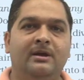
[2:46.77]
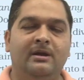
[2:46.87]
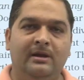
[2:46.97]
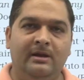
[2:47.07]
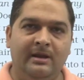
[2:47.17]

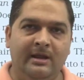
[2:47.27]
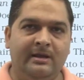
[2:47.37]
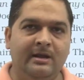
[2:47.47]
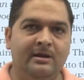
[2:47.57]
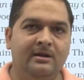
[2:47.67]

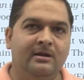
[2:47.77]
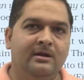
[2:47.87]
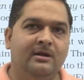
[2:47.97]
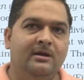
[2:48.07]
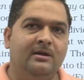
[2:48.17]
लेकिन
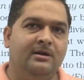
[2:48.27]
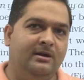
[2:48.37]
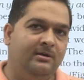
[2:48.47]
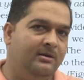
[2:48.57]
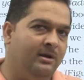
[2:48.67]

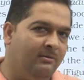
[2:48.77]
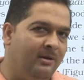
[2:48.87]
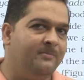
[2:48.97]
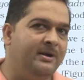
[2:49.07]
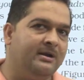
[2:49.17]

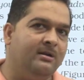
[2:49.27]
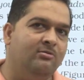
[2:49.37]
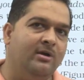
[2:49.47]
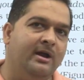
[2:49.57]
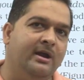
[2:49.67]
डेवलपमेंट कब
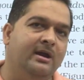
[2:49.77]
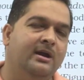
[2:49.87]
हुआ है